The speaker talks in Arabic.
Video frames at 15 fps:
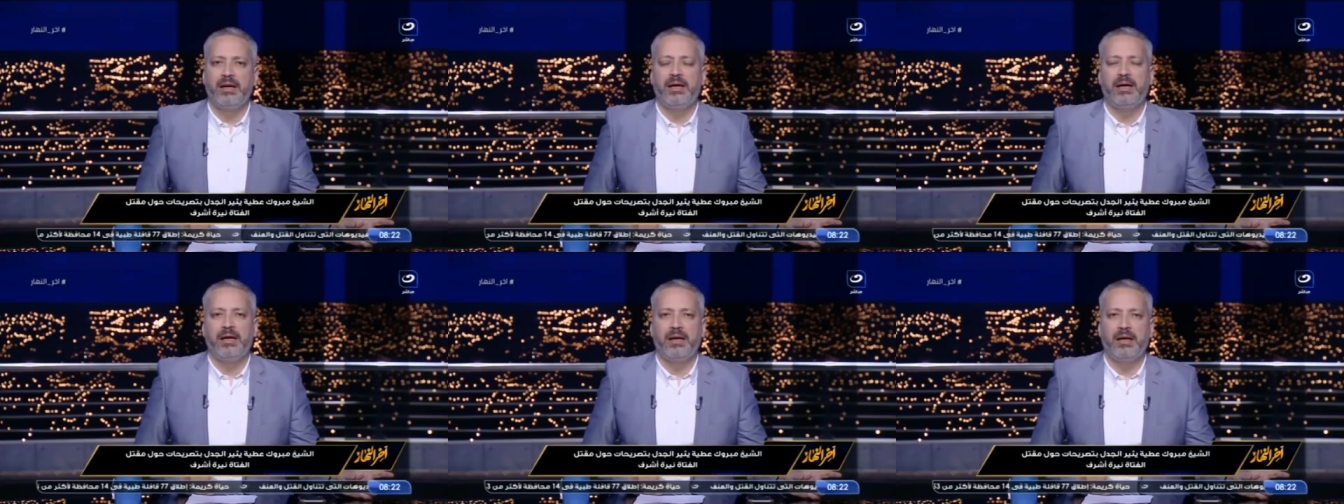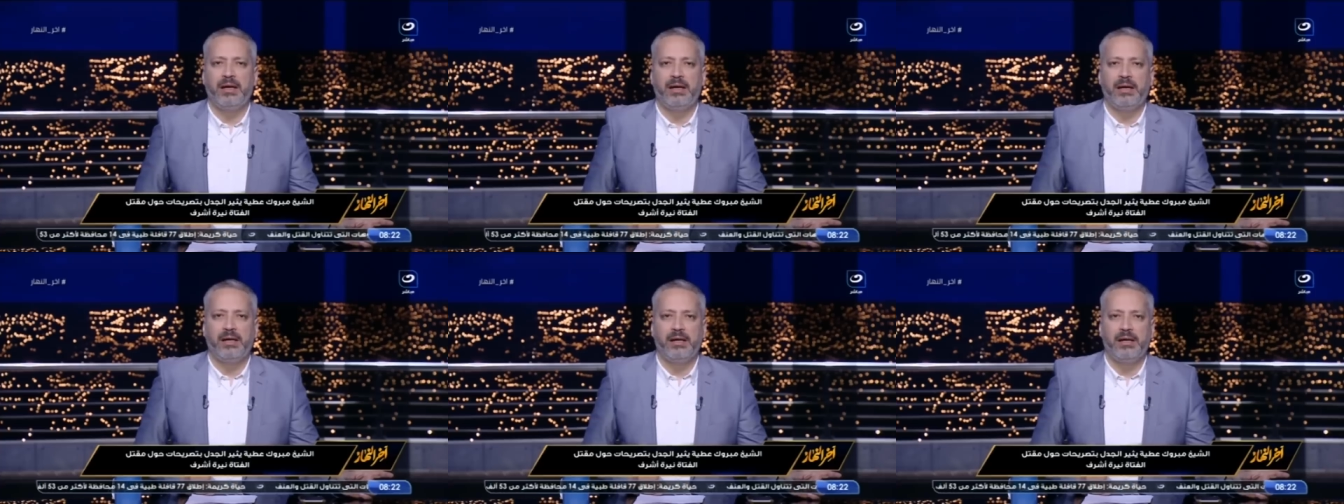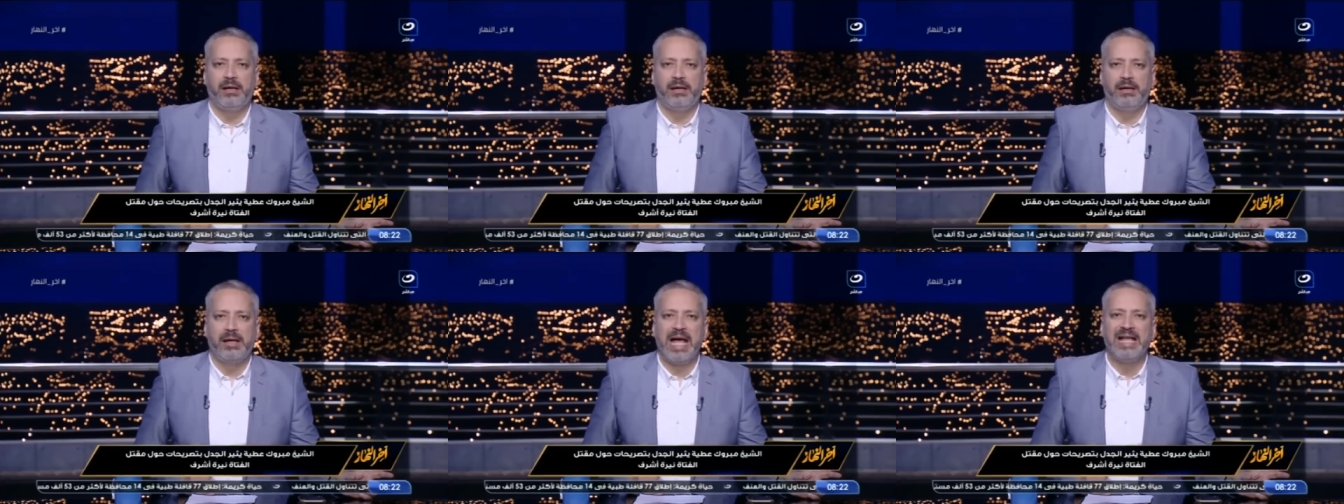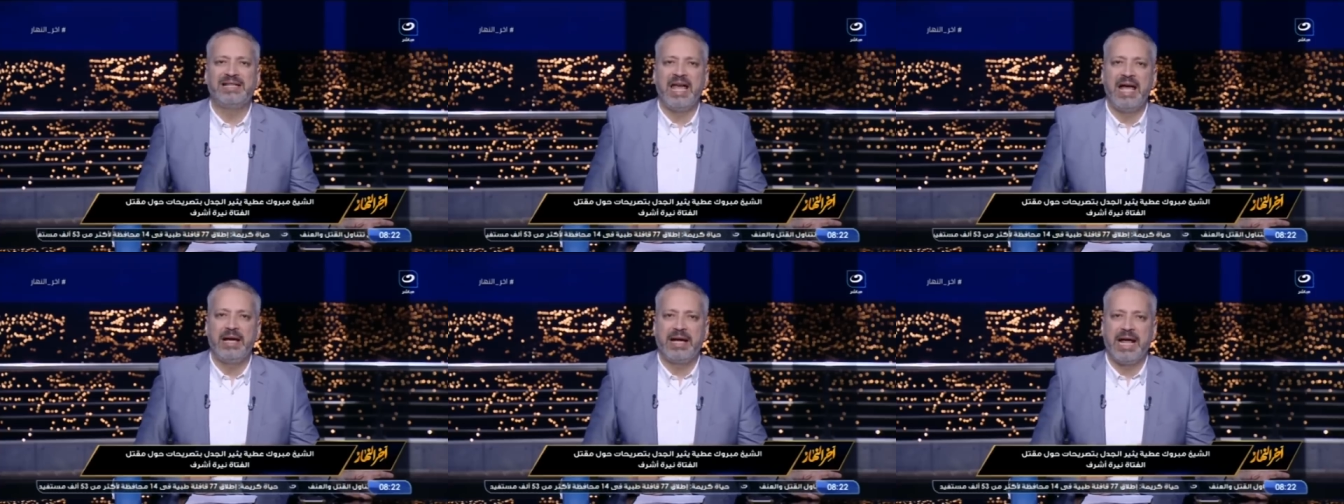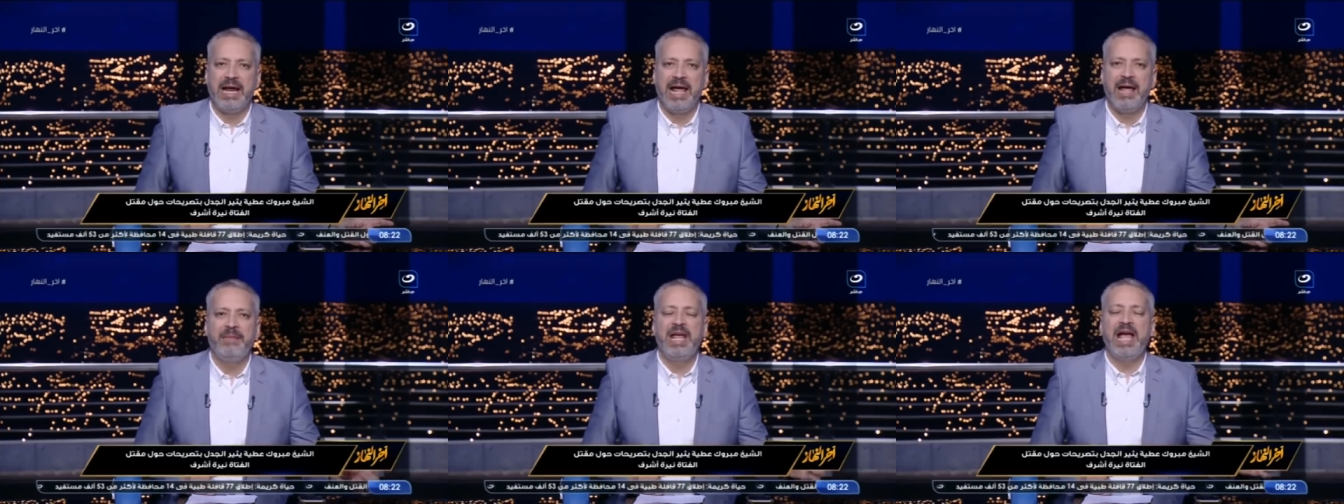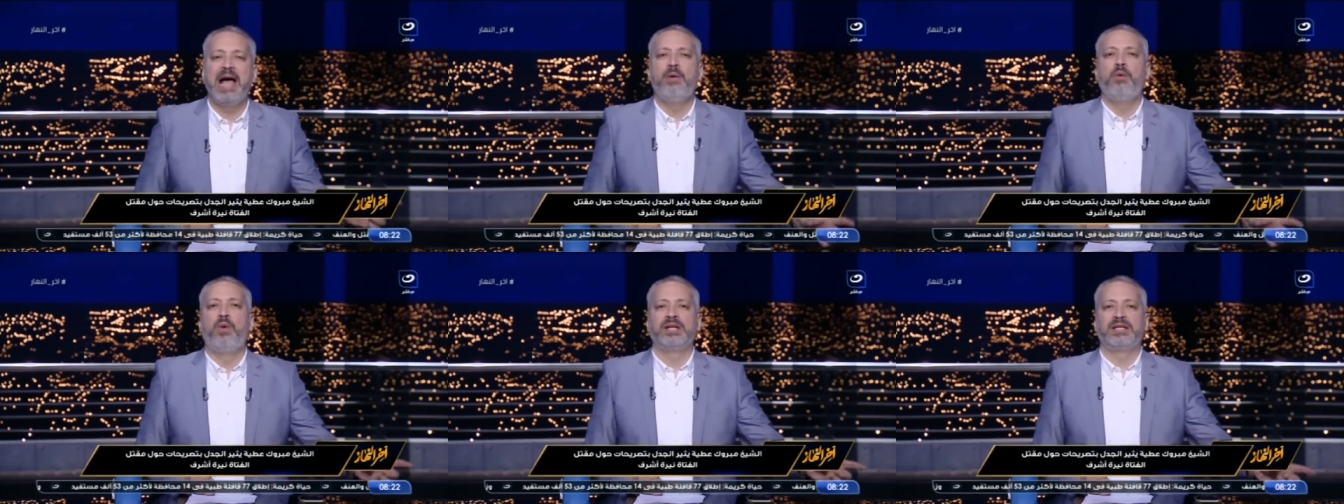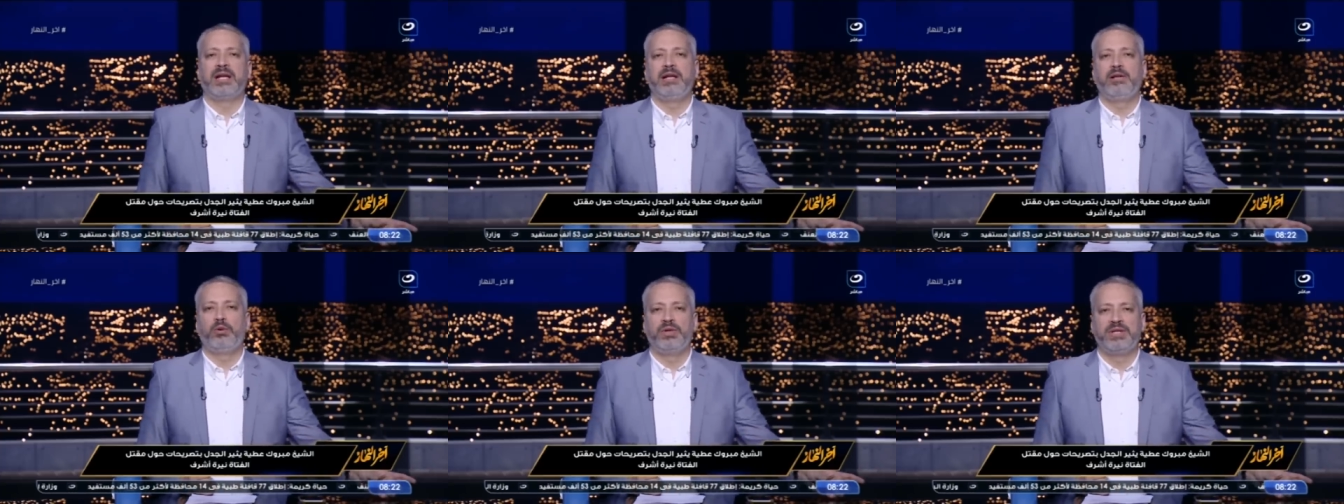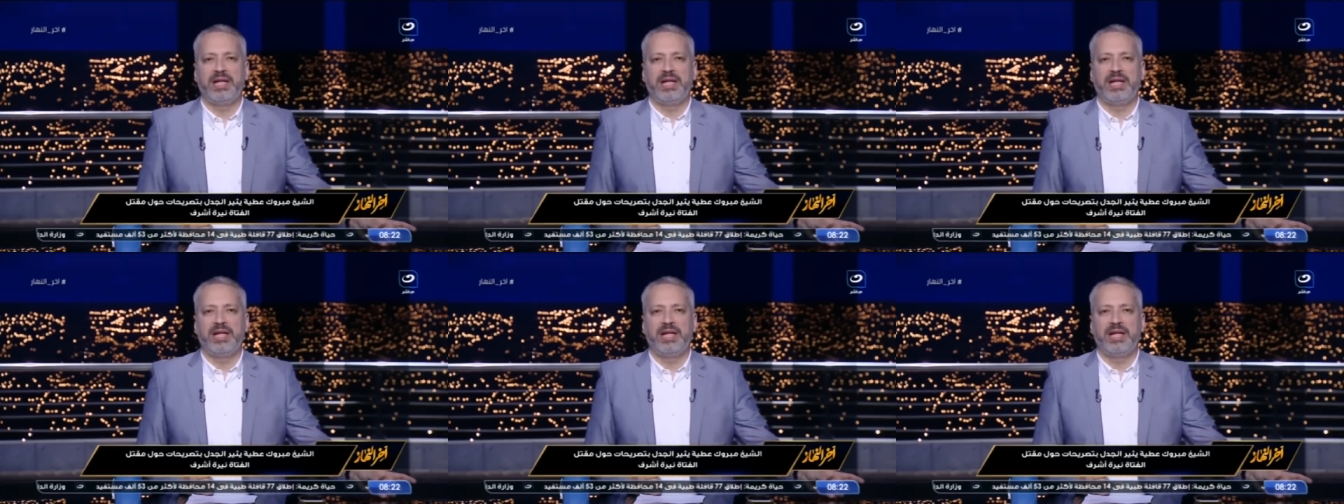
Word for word: آه، اساء كلامي او وصلته